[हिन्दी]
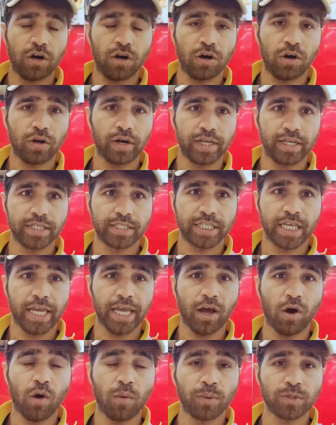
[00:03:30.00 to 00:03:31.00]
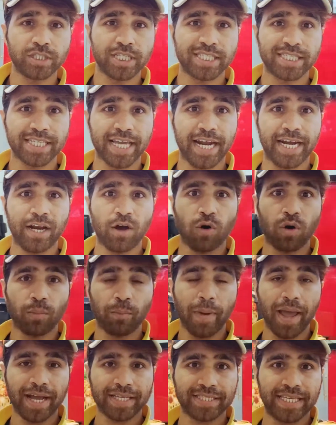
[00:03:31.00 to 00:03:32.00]
और इसके ऑपोजिट साइड और
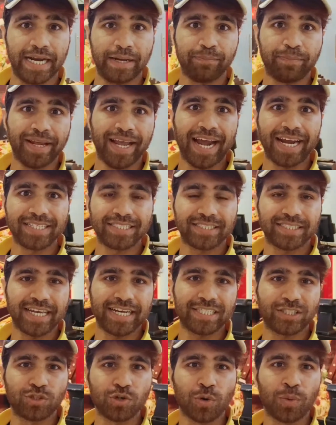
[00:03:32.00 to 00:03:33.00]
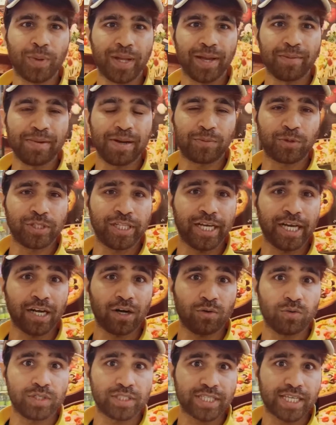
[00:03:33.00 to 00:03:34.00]
बैक साइड बिहाइंड साइड जो भी है मैं आपको दिखा
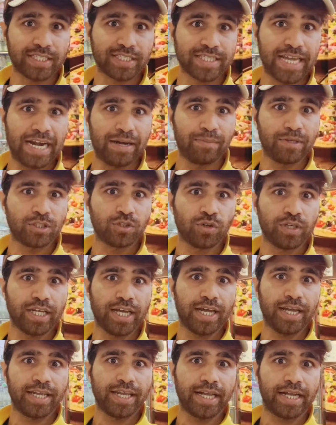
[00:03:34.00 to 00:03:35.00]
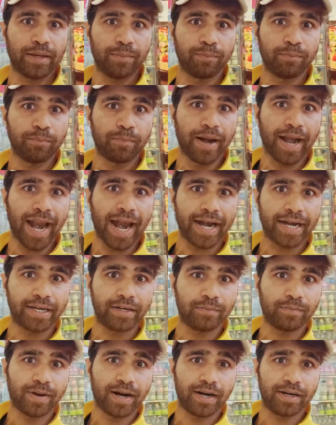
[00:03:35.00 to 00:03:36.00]
रहा हूँ इसके साइड में जो ये है ये कि
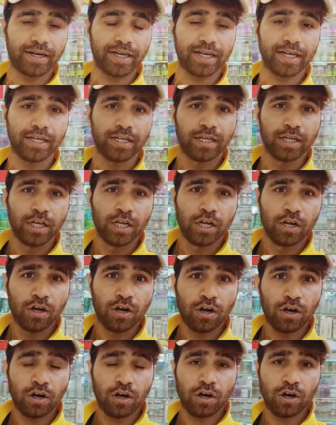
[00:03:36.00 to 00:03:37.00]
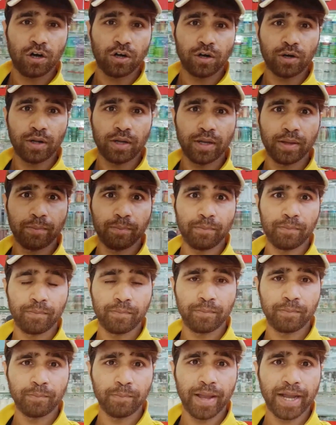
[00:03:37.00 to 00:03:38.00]
ब्रांड मार्ट है और
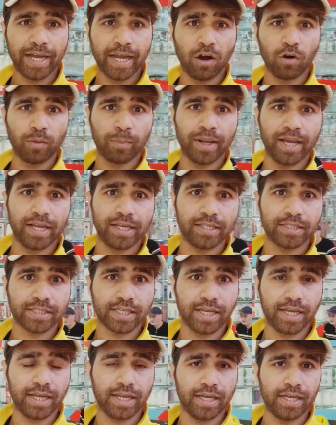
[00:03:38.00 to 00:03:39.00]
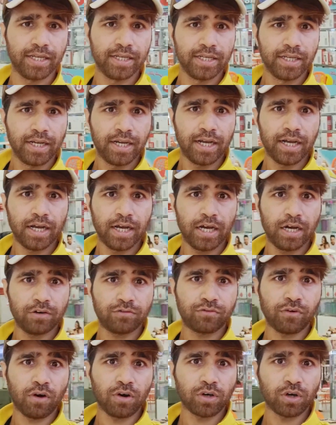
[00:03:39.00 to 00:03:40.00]
बैकग्राउंड में इसके
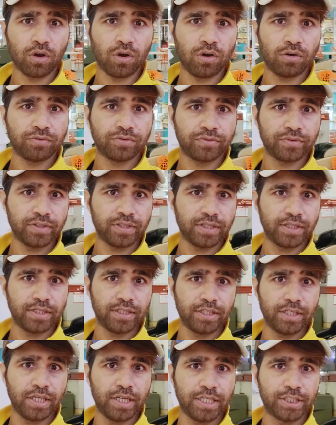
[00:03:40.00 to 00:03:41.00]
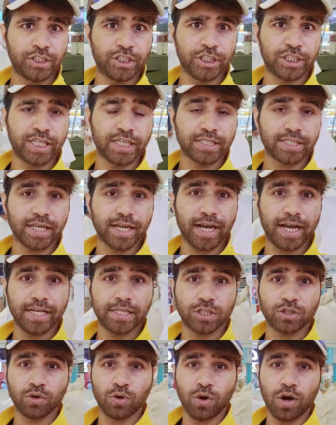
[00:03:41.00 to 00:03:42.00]
फ्रंट ऑफ चिकिंग से
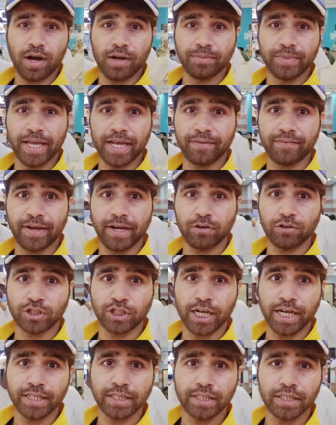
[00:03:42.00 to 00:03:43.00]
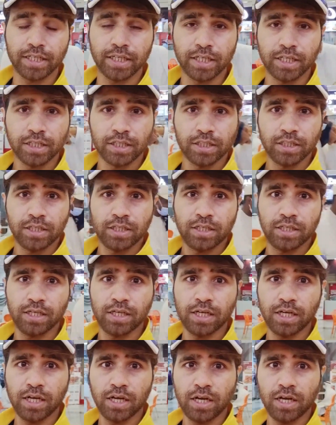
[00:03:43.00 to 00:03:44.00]
गाइस सो आप देख पा रहे हो
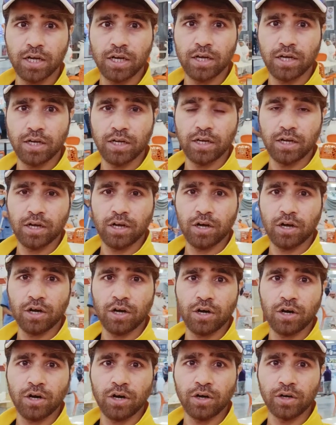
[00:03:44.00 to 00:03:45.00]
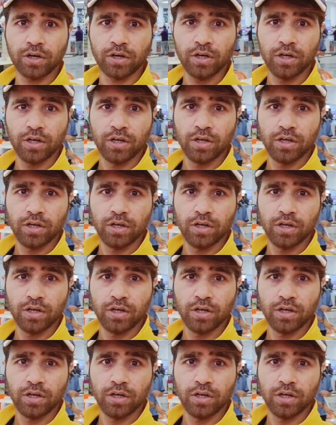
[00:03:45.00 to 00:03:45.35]
शायद और